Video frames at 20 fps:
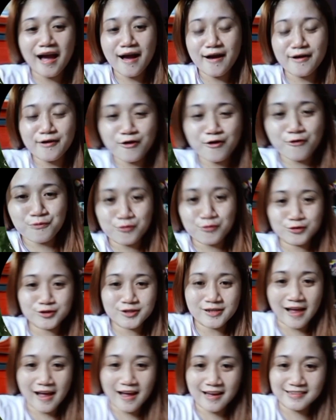araw po
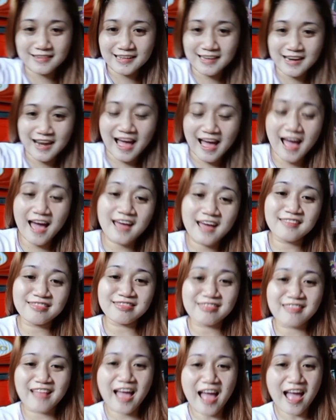sa ating lahat
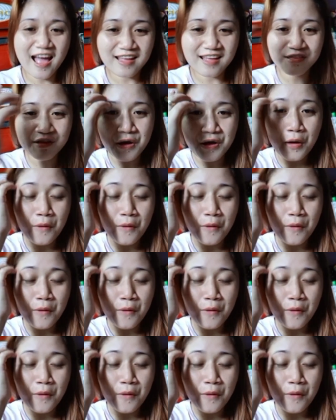at